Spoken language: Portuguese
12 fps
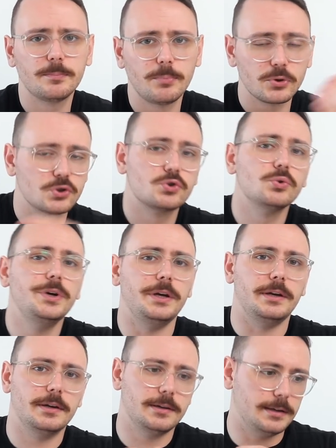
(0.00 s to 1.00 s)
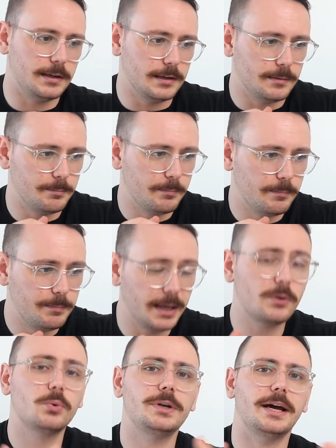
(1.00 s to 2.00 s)
possui ah,
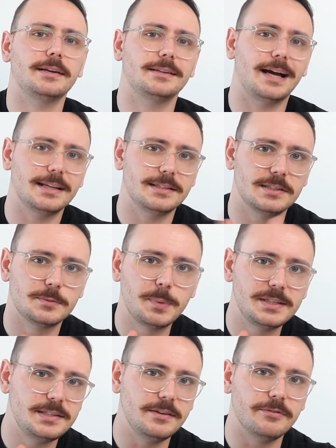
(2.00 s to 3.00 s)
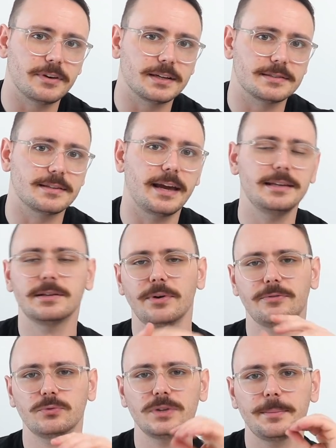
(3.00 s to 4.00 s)
peculiaridades específicas, né? Então é
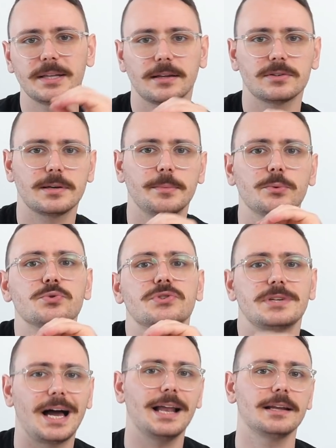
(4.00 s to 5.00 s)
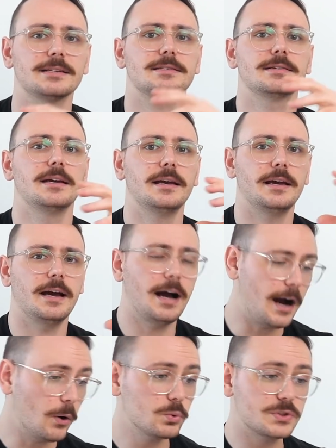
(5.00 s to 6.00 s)
fundamental saber usá-las
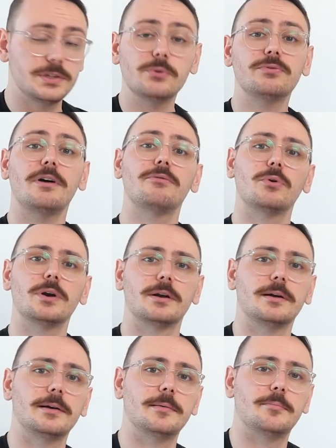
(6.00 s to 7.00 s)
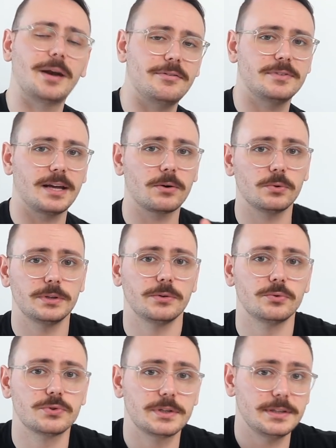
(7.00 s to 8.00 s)
ao seu favor para evitar
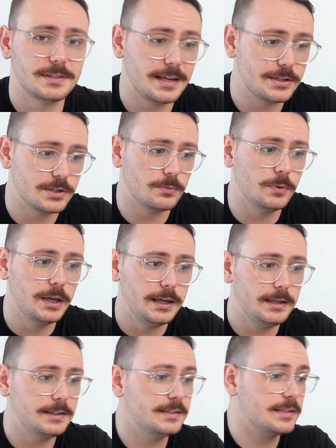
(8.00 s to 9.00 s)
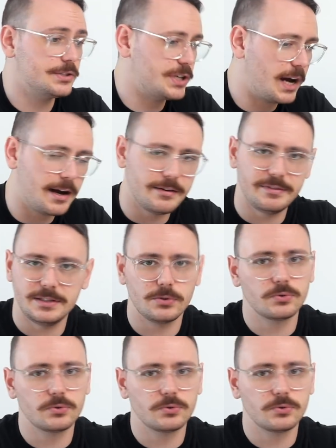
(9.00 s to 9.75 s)
conteúdos que sejam indesejáveis ou